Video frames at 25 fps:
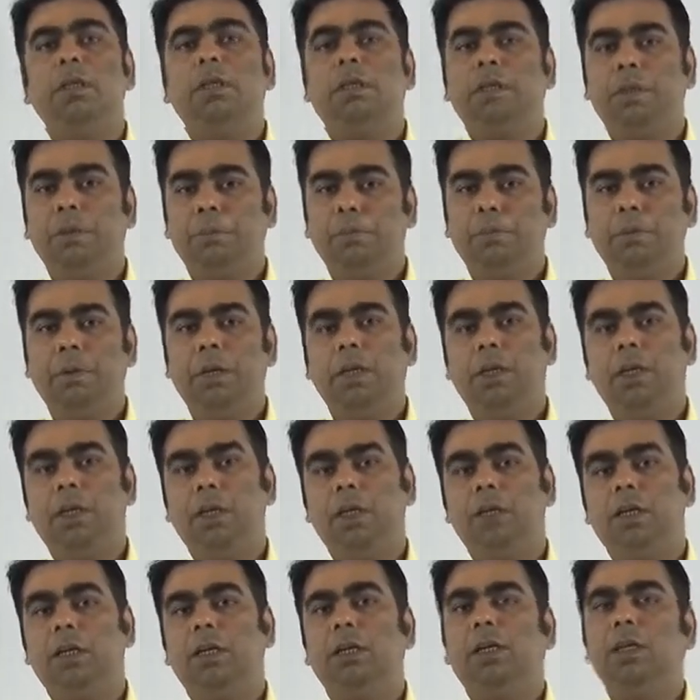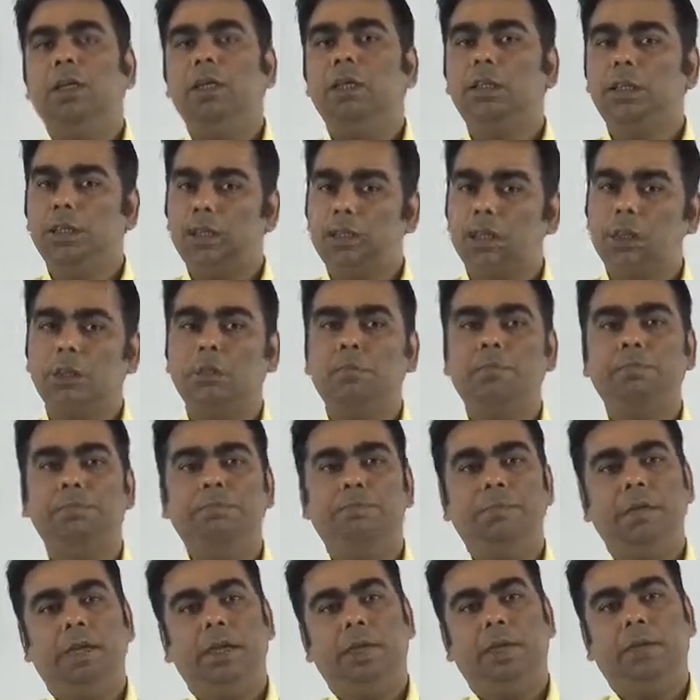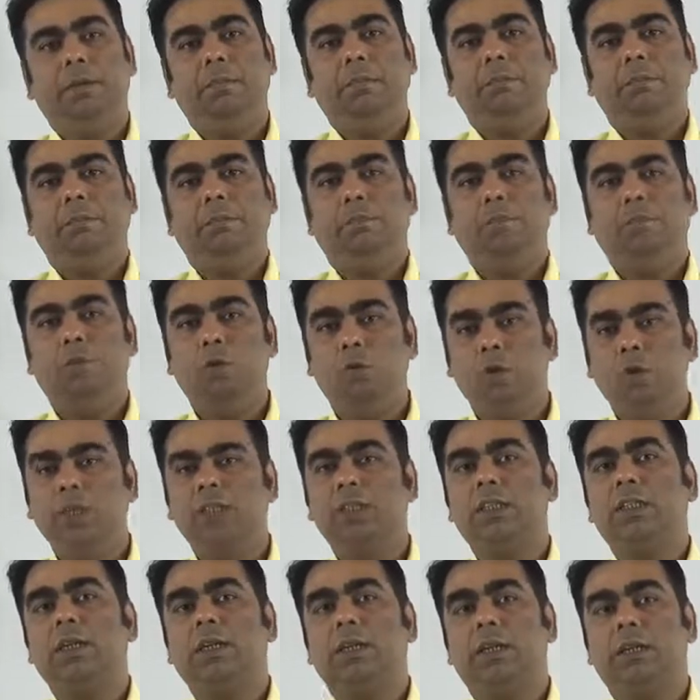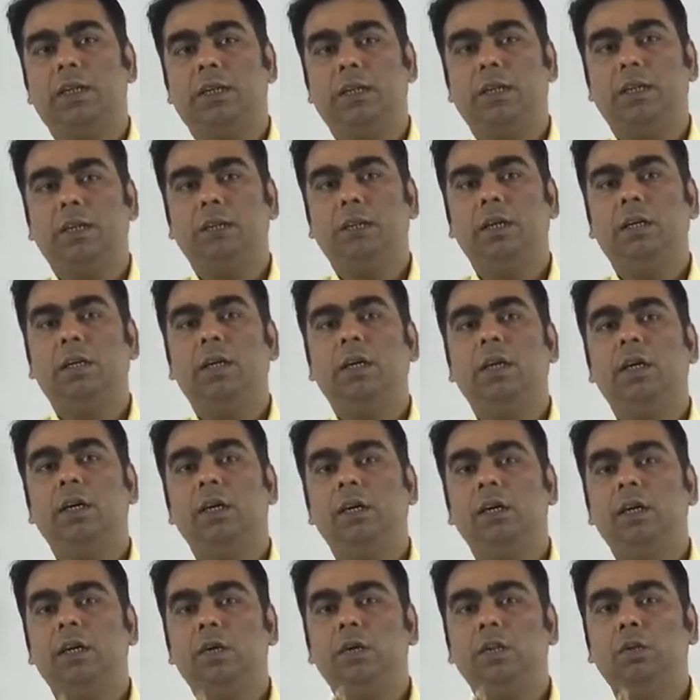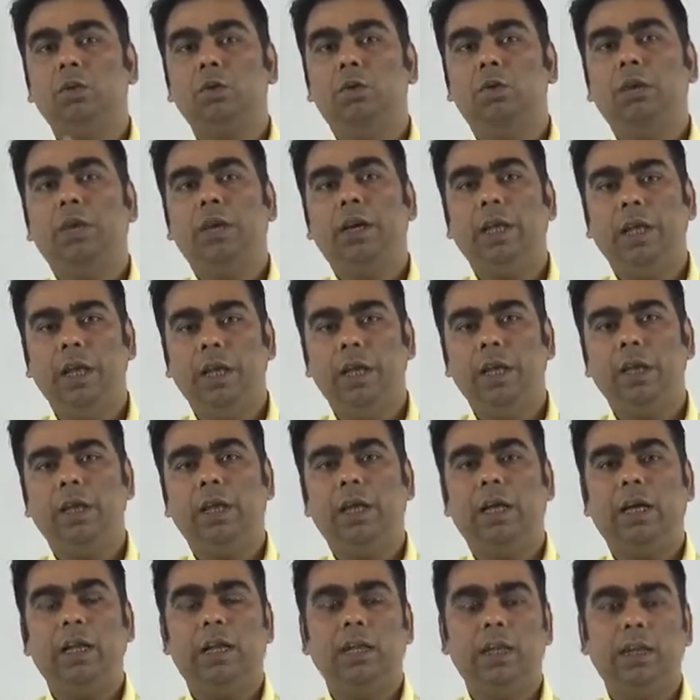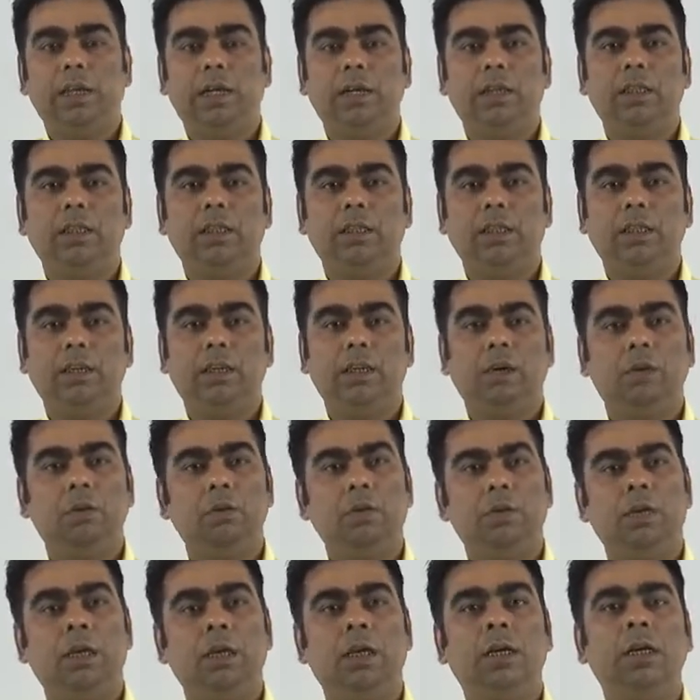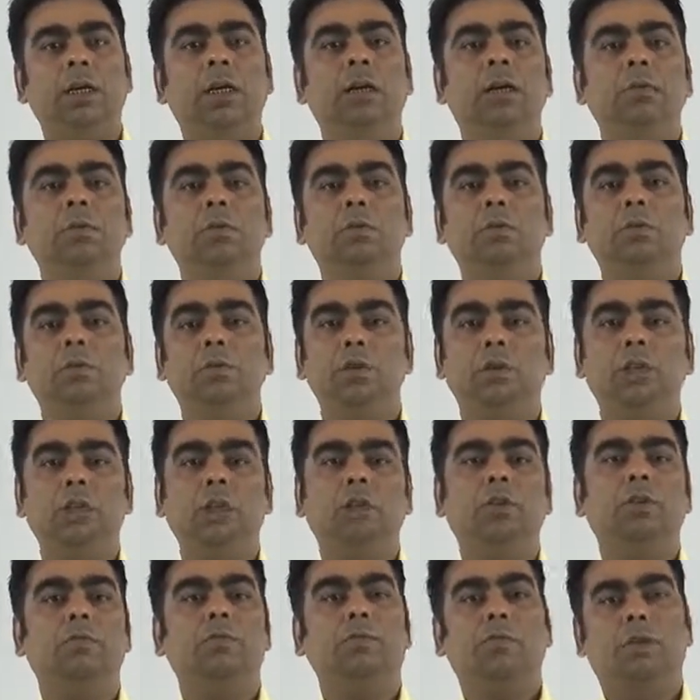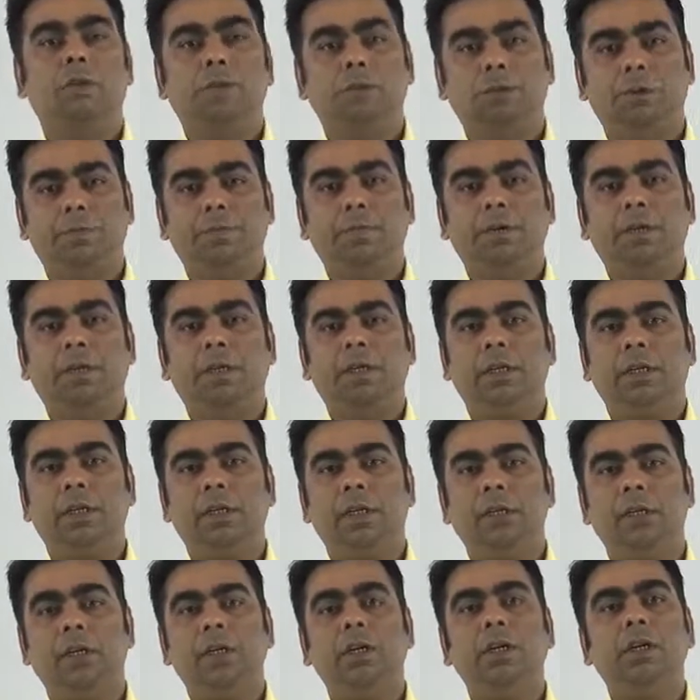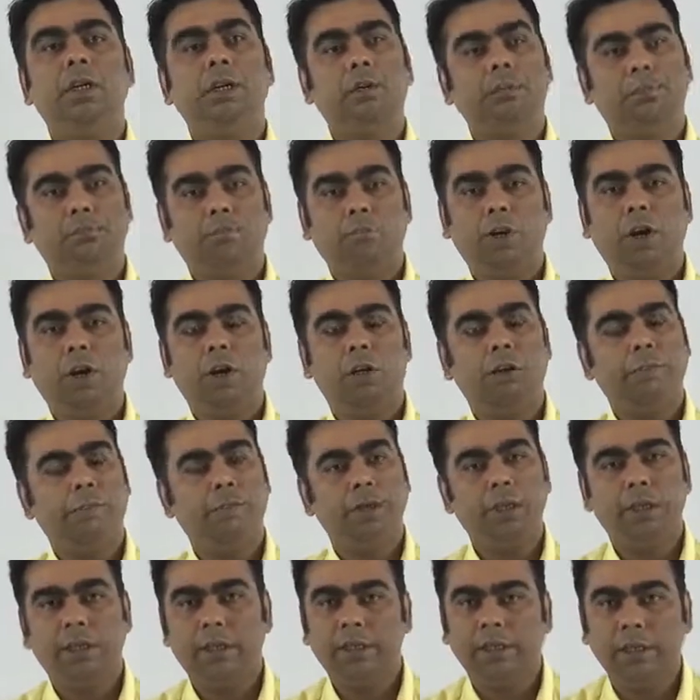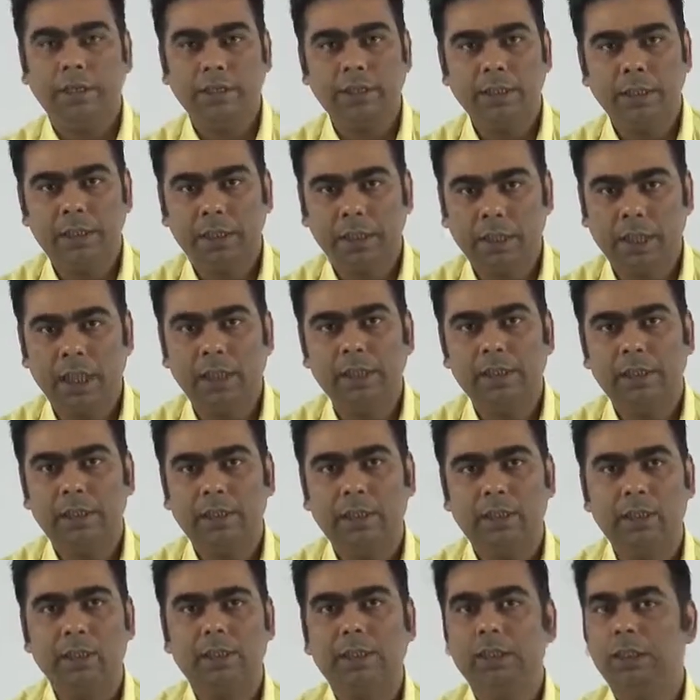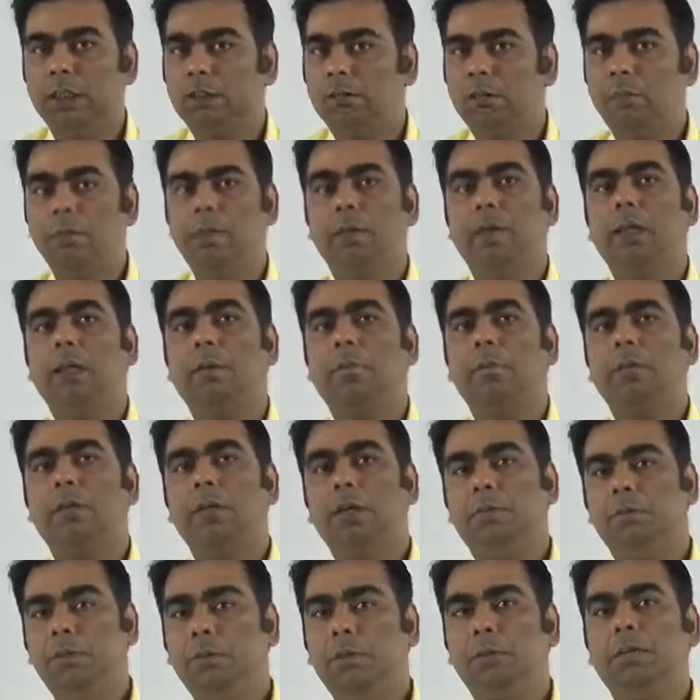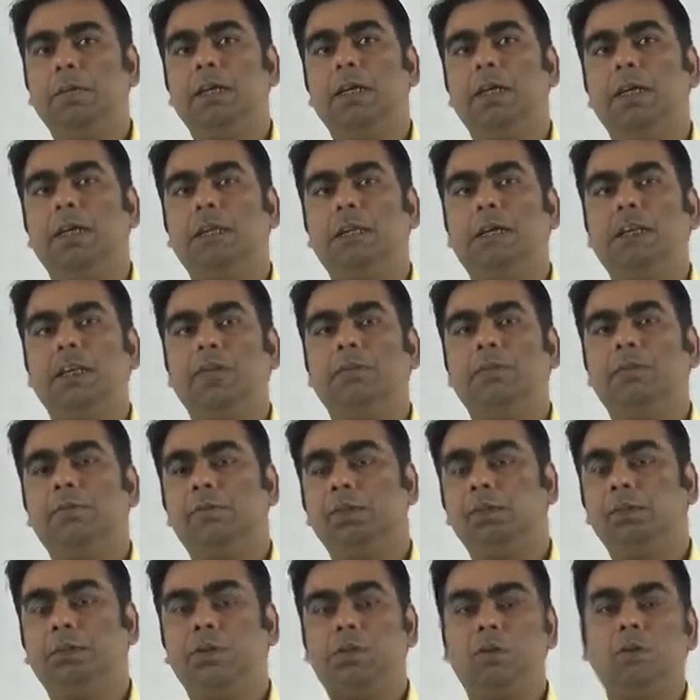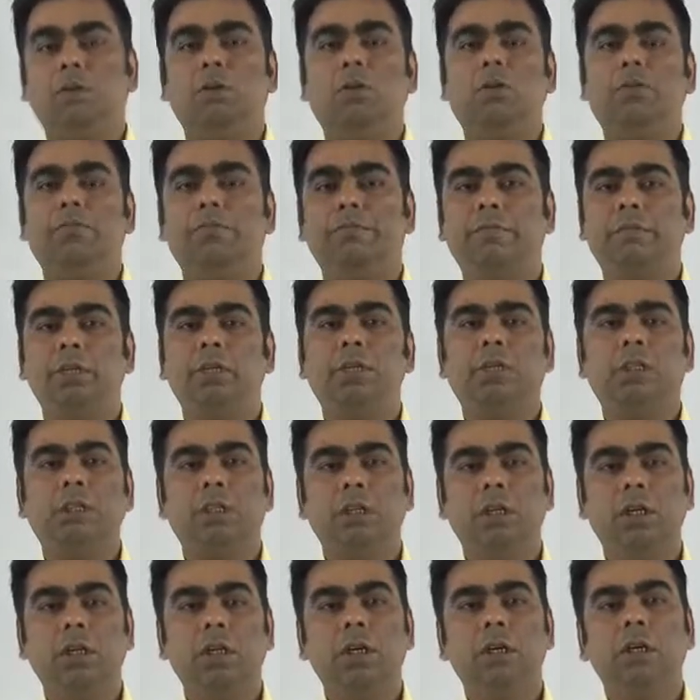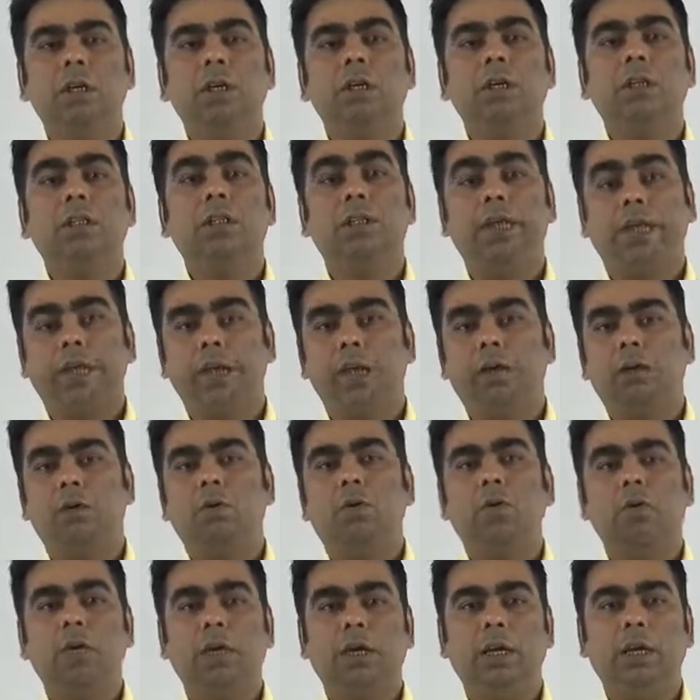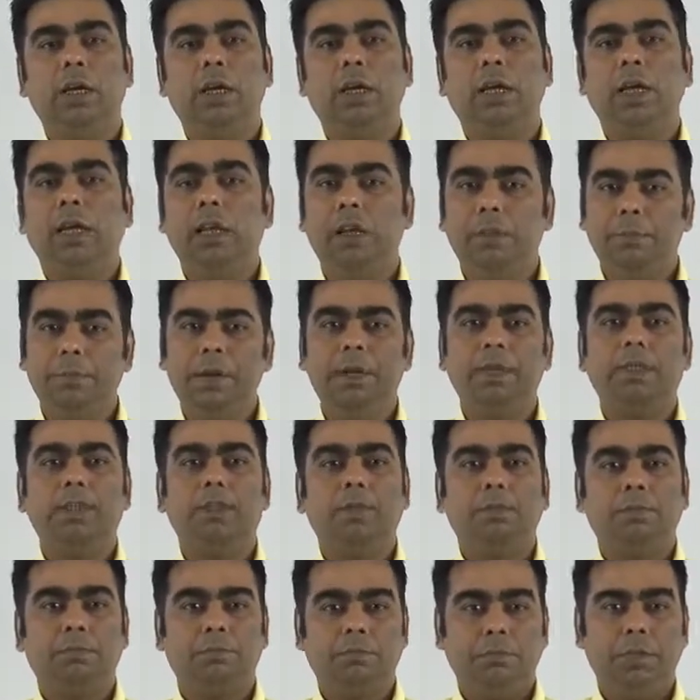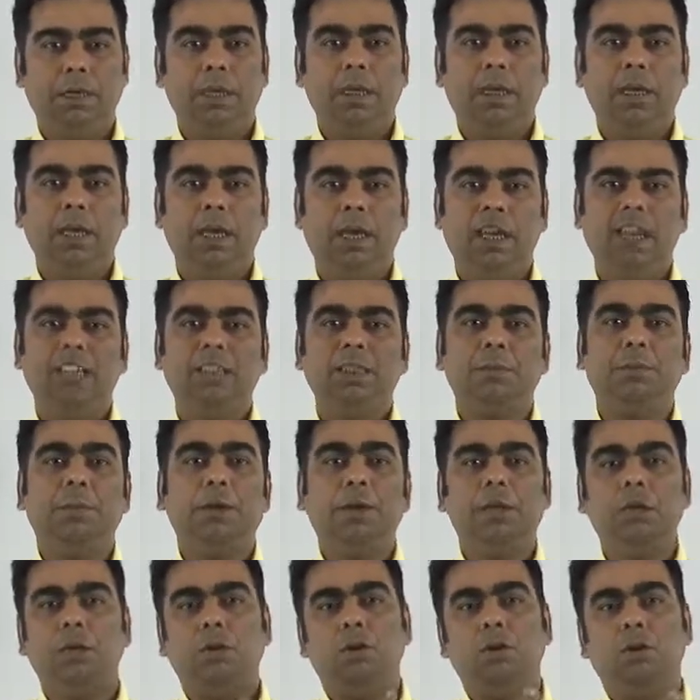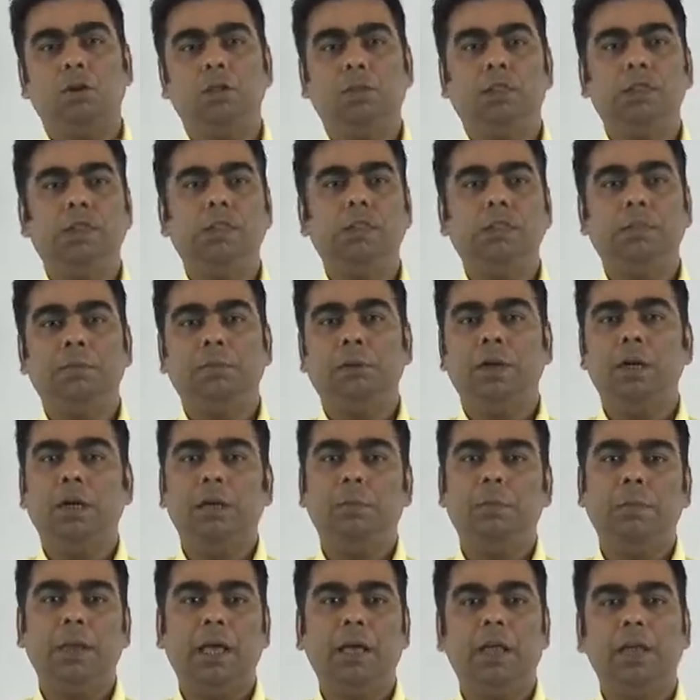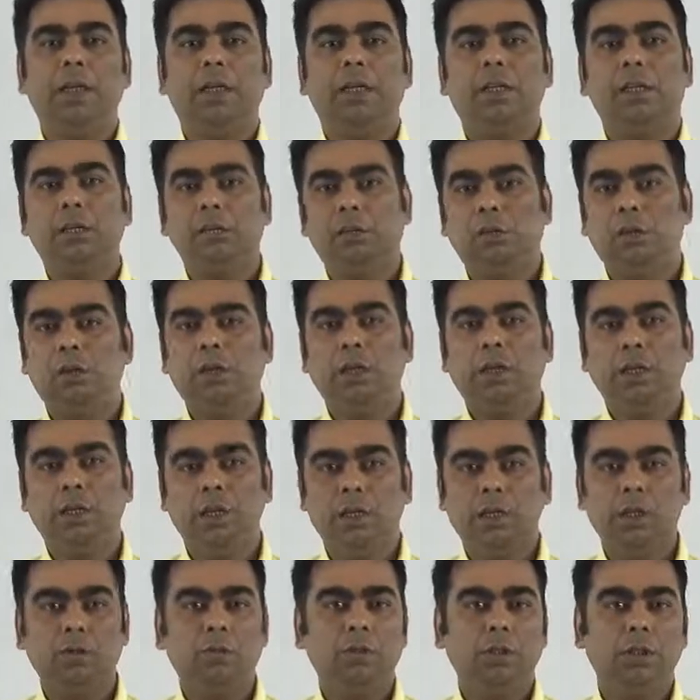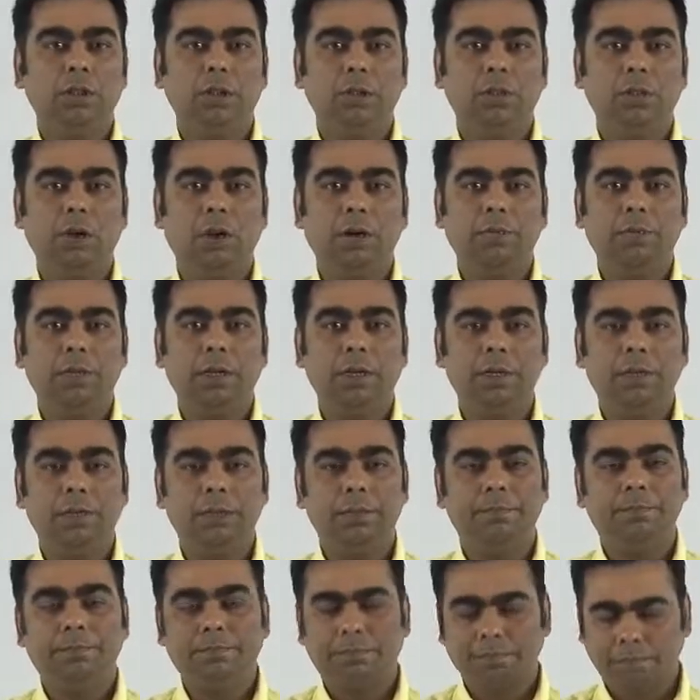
सिंपली इस चीज़ पे फोकस कर रहे हैं कि जो डेल निकालने का तरीका होता है हम उसी को फॉलोअप करके पॉइंट ऑफ इंटरसेक्शन निकाल सकते हैं जिसमें मैंने आपको ये भी बताया था कि फर्स्ट रो और फर्स्ट सेकेंड रो के एलिमेंट्स में एक्स बाई और कॉन्स्टेंट से मल्टीप्लाई करके कर दो लीनियर इक्वेशन सॉल्व करेंगे